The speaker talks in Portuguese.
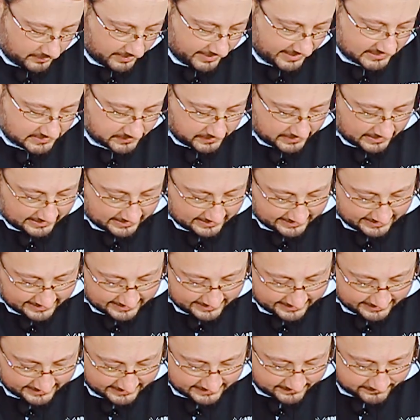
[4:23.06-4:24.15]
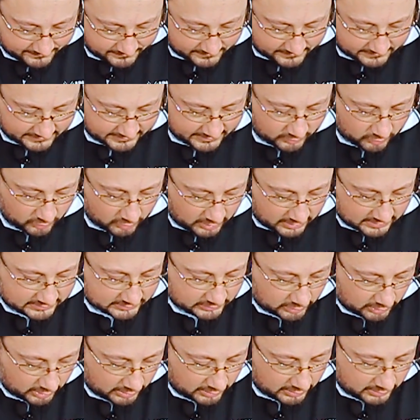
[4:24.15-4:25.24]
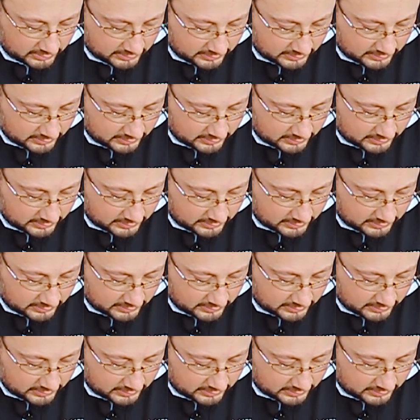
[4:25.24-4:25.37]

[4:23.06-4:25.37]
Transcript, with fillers: Mas para a galera aí que gosta, ó,